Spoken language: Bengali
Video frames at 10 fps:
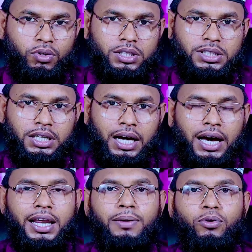করেছেন
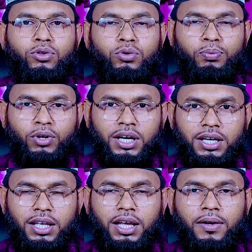আর এই মন্তব্যকে
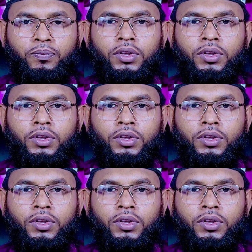ঘিরে